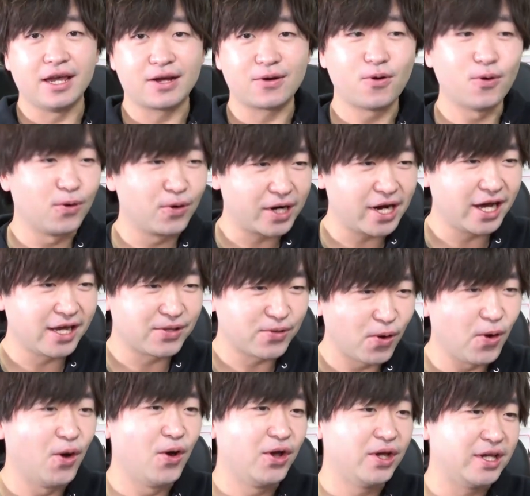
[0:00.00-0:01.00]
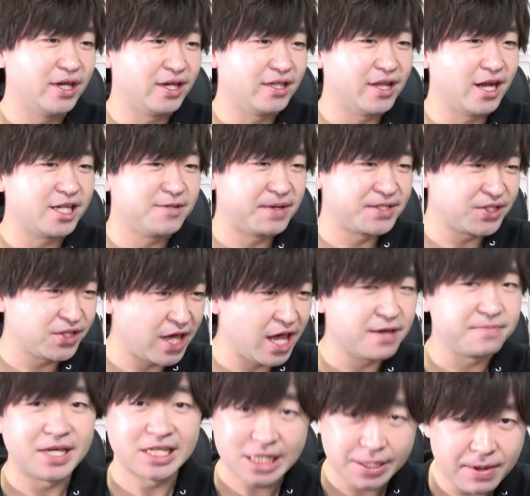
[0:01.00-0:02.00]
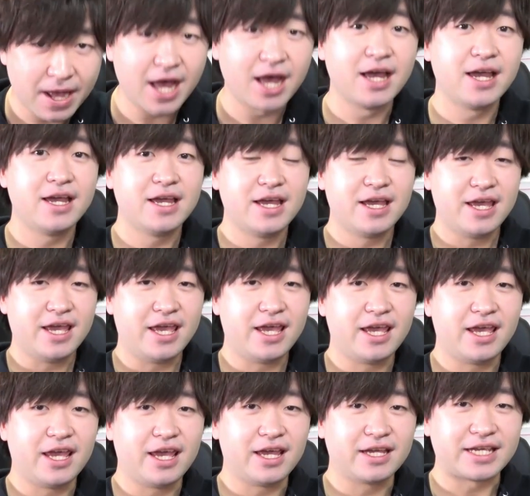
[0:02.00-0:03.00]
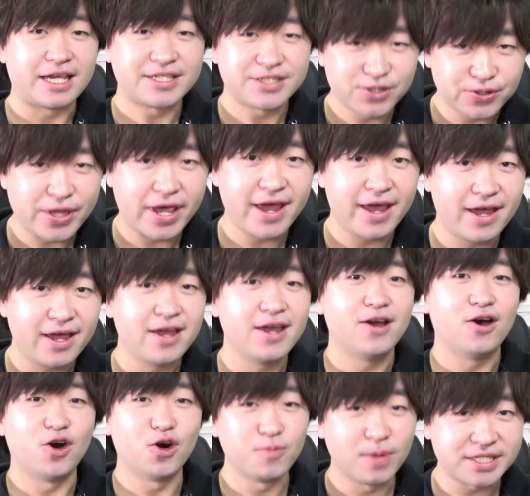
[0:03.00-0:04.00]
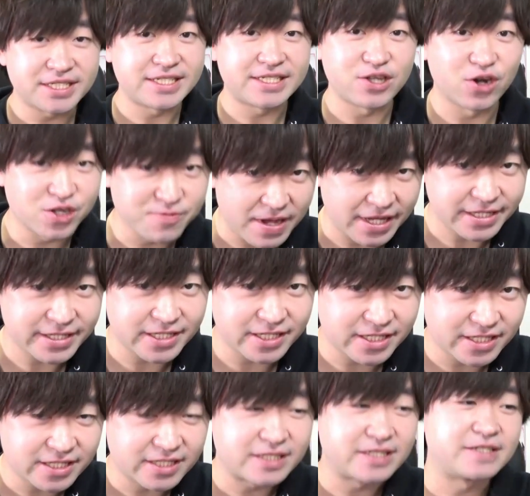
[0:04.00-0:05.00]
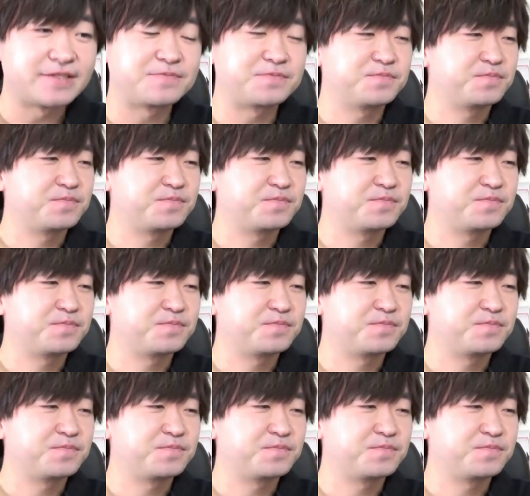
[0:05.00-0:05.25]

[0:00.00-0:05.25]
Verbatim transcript: 公開となりますので、皆様、劇場でお待ちしております。